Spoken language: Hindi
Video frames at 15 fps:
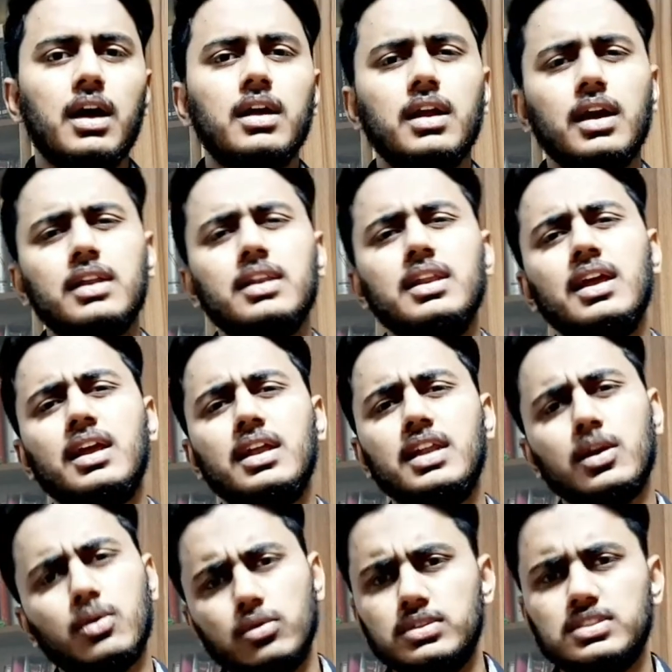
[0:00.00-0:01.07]
रखने के
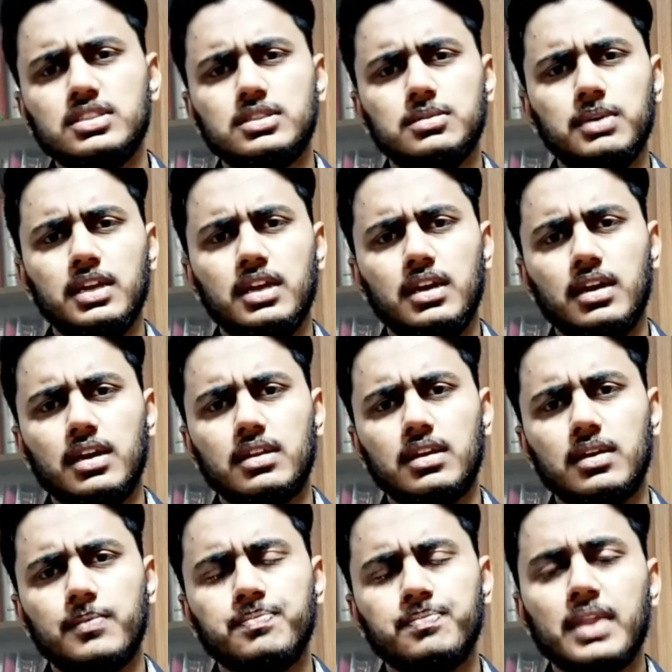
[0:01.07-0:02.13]
लिए कोशिश भी नहीं
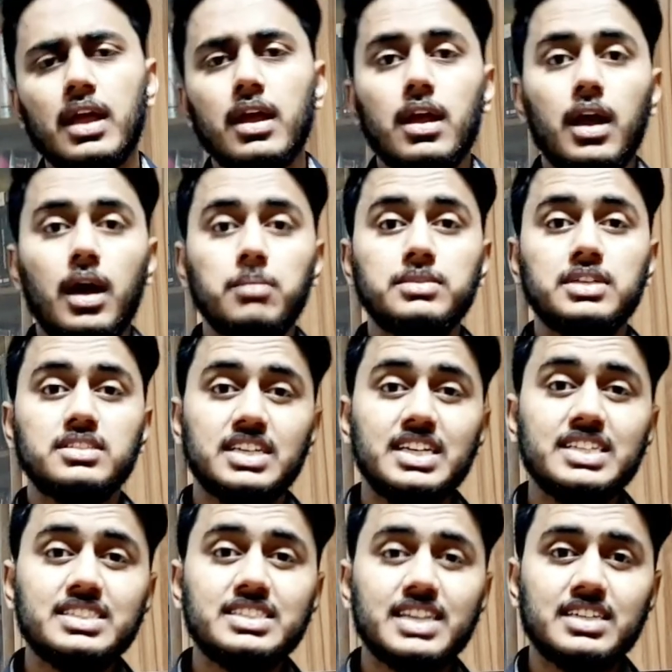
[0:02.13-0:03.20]
करते हम
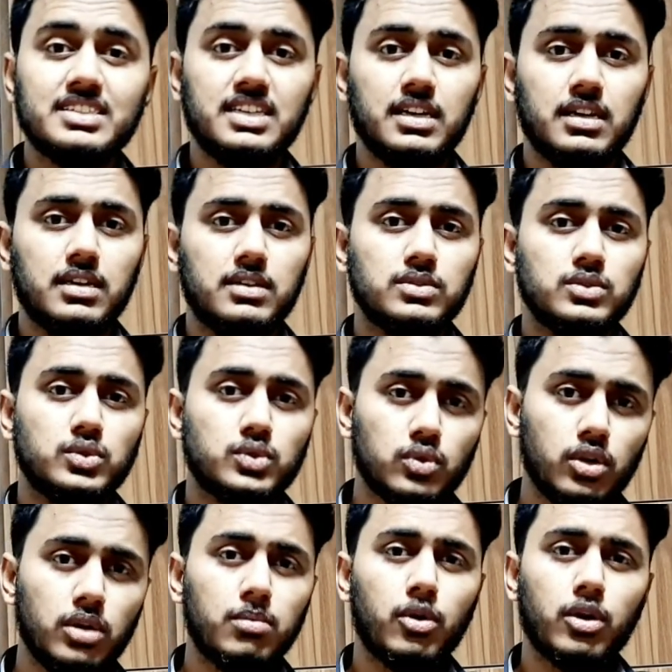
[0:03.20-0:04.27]
यजीद जैसी
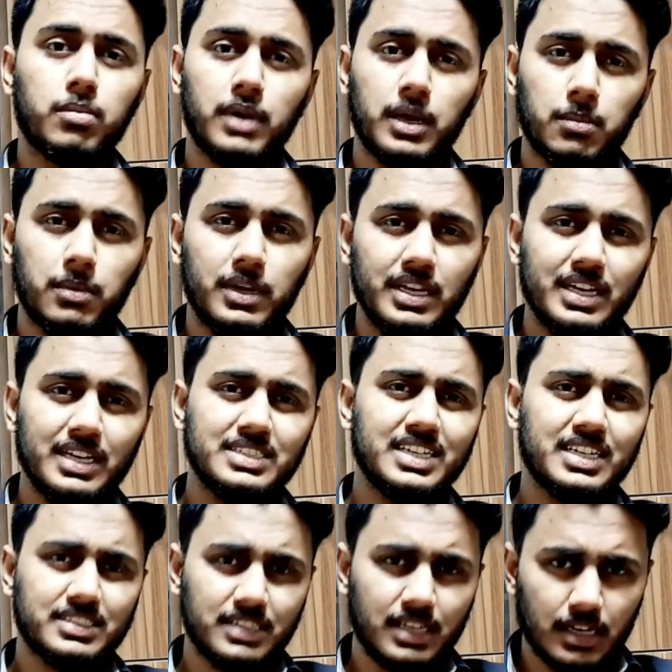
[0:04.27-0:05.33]
जुल्म और बरबरीत
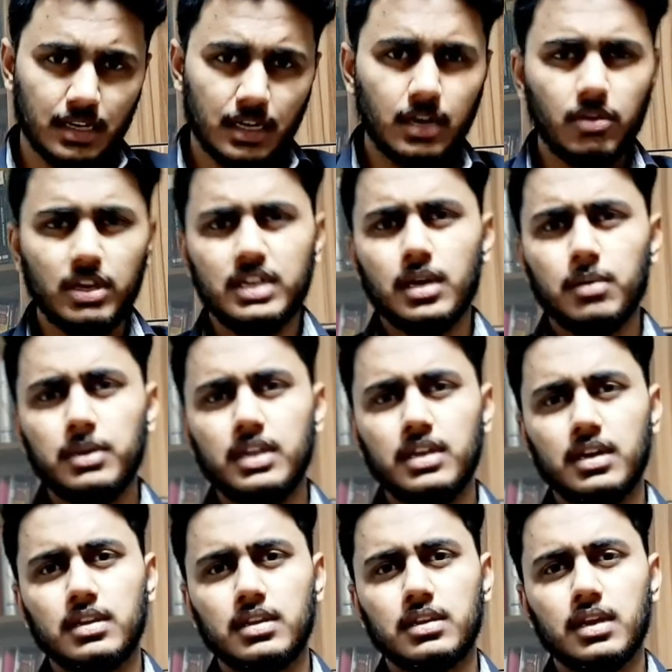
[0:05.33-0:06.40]
जैसा रवैया भी नहीं
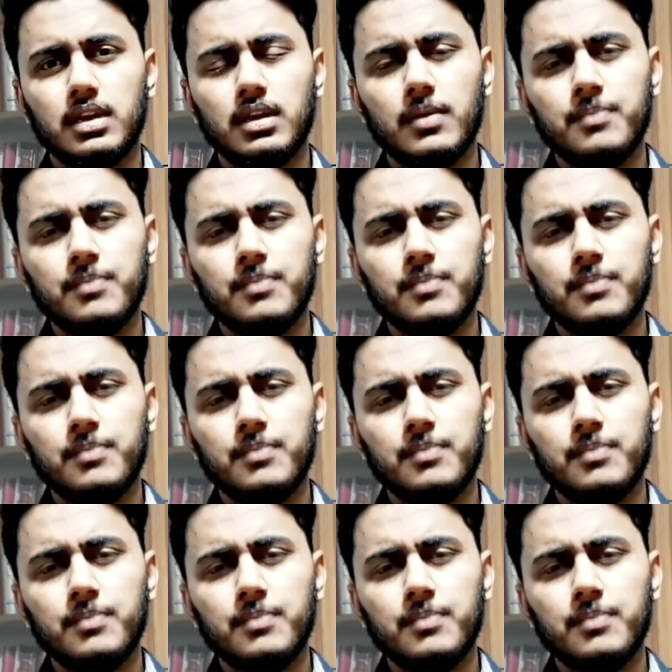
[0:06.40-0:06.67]
रखते